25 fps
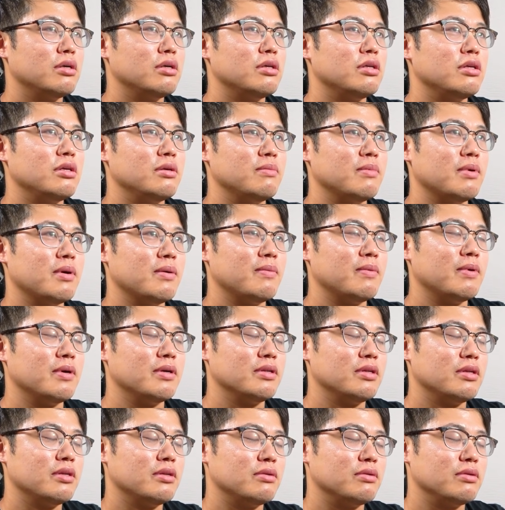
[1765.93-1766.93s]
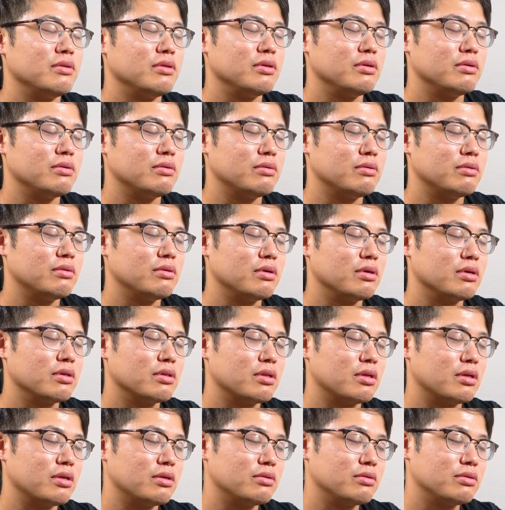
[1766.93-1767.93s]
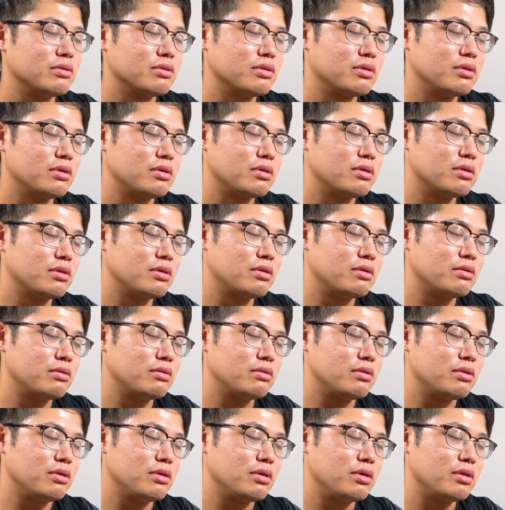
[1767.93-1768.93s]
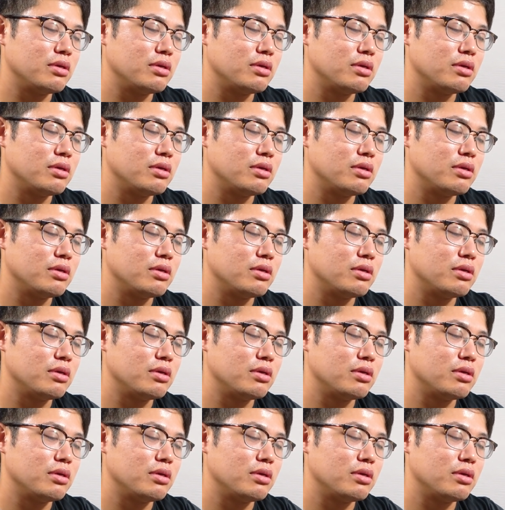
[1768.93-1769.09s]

今までのに校が楽しかったのに、